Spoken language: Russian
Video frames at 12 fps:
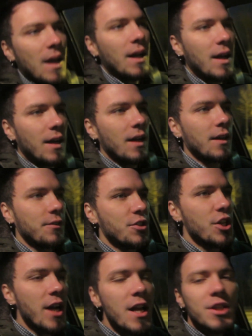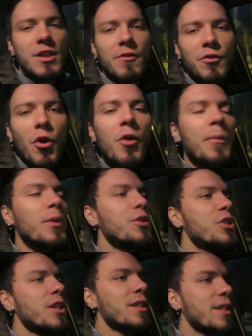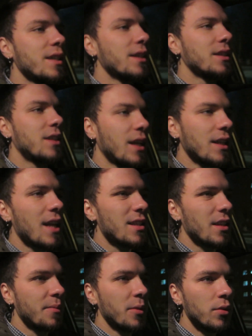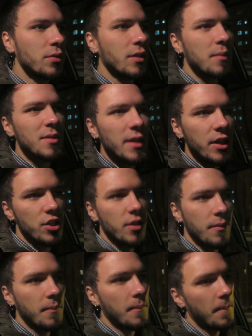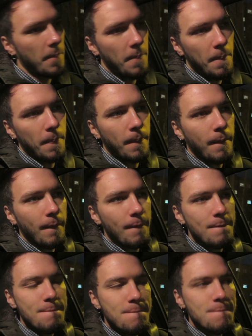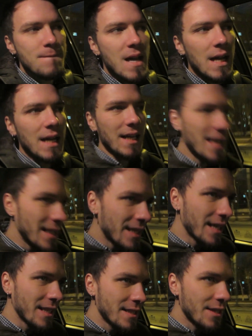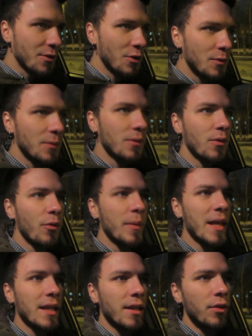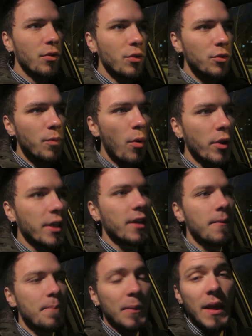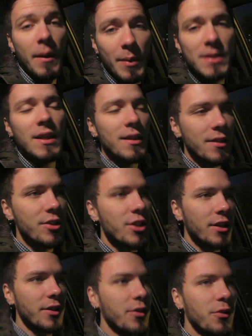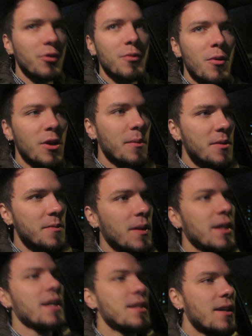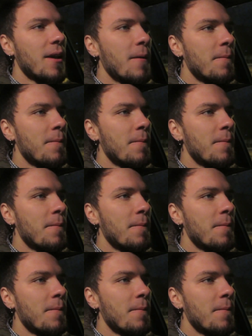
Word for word: э, вчерашний влог получился 13 минут там с лишним. Рендерился он у меня на ноутбуке. Я поставил сначала на ноутбуке посмотреть.